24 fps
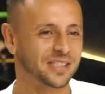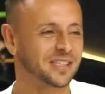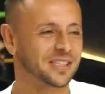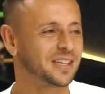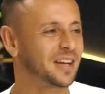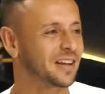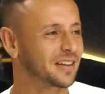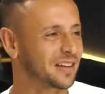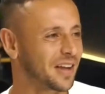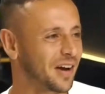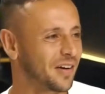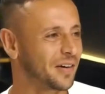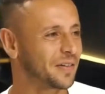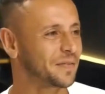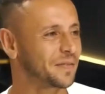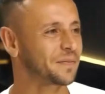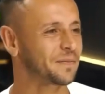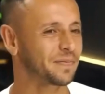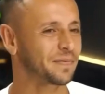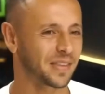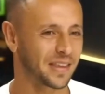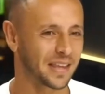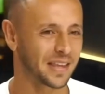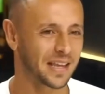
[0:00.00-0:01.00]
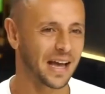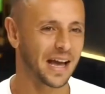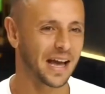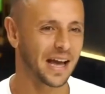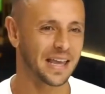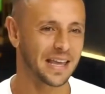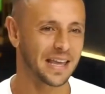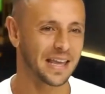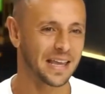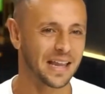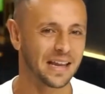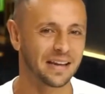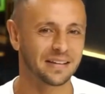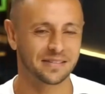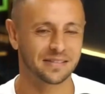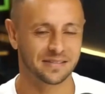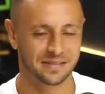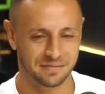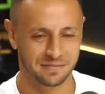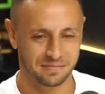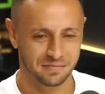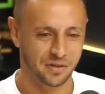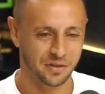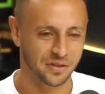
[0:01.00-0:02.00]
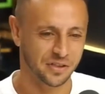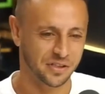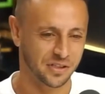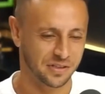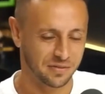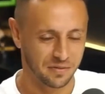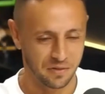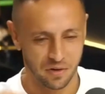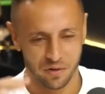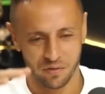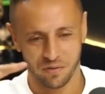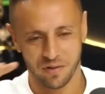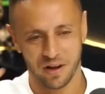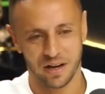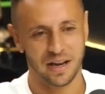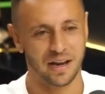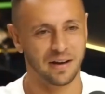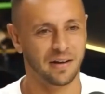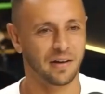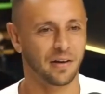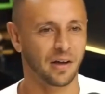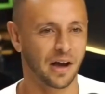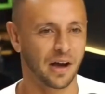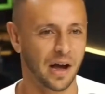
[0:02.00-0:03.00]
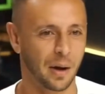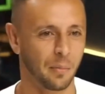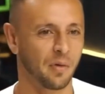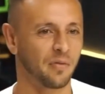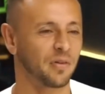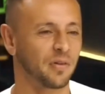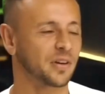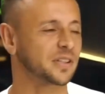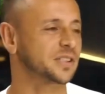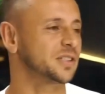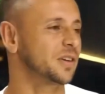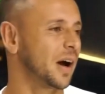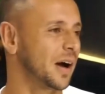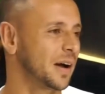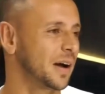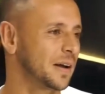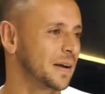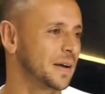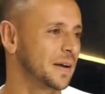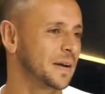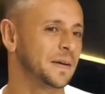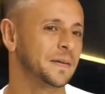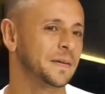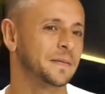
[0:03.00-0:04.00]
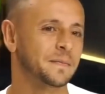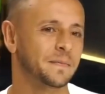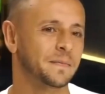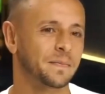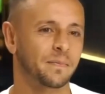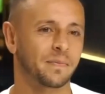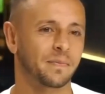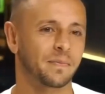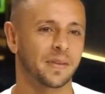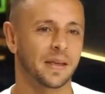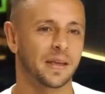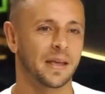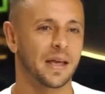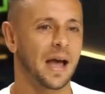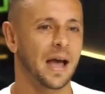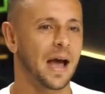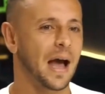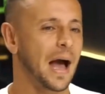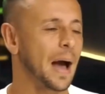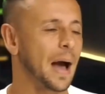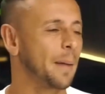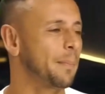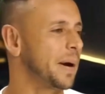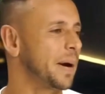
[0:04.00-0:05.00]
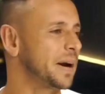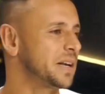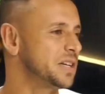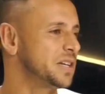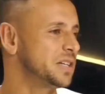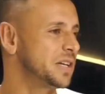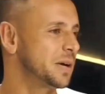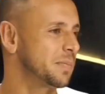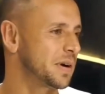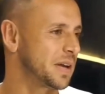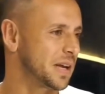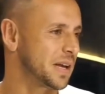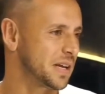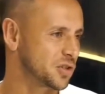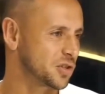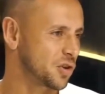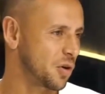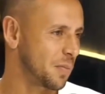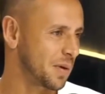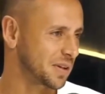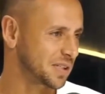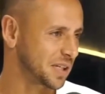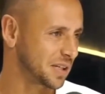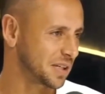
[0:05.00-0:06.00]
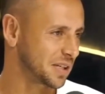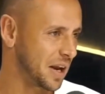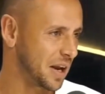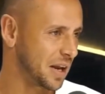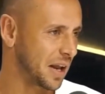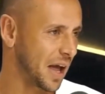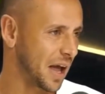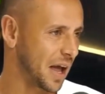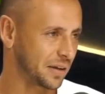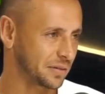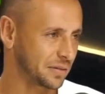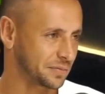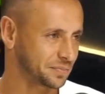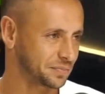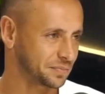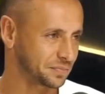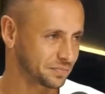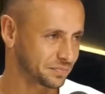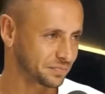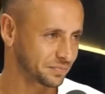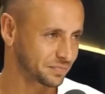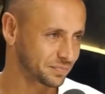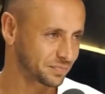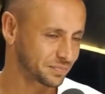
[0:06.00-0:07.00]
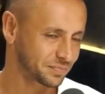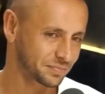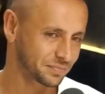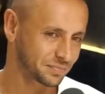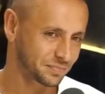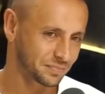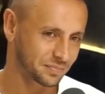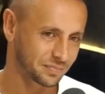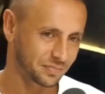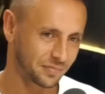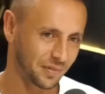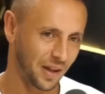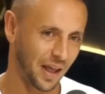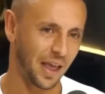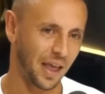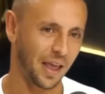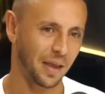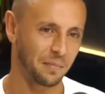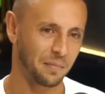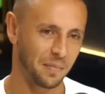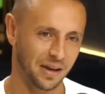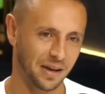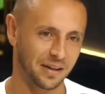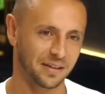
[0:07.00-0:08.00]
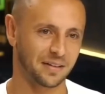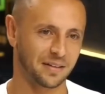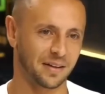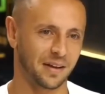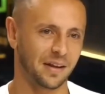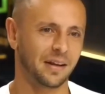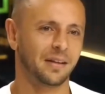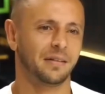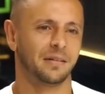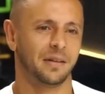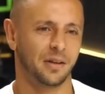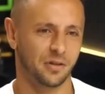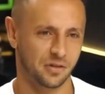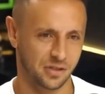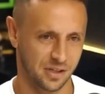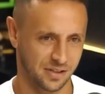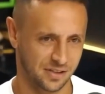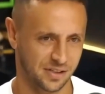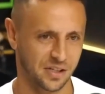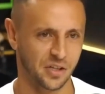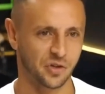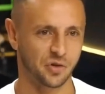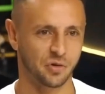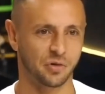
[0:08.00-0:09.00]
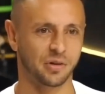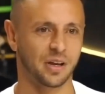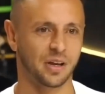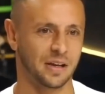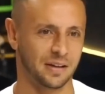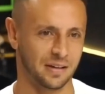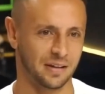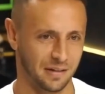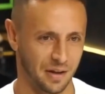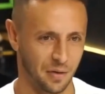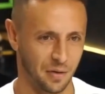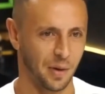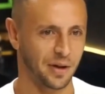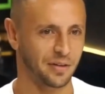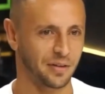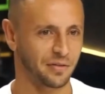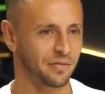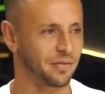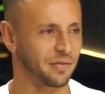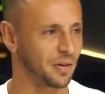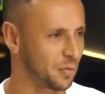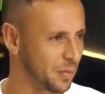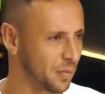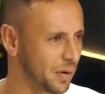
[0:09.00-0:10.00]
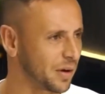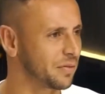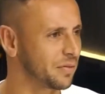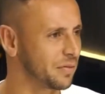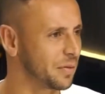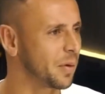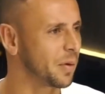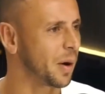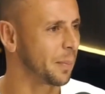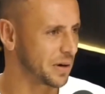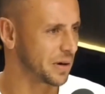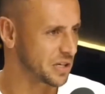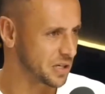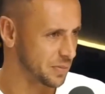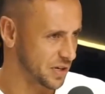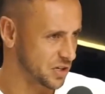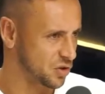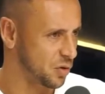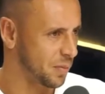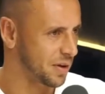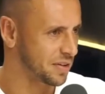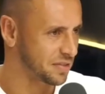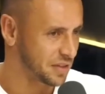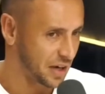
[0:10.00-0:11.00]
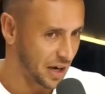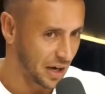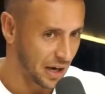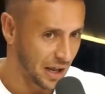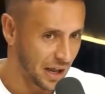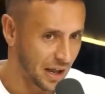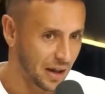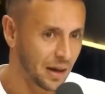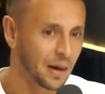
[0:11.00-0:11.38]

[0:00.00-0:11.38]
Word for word: tal. Aí eles, torcedor ficou ali, acabou, falou assim, ó. A partir de amanhã a gente começa a treinar. Aí, beleza. Aí o nego já sentiu que ele deu mais uma, falou uma. Firma, a partir de amanhã a gente começa a treinar,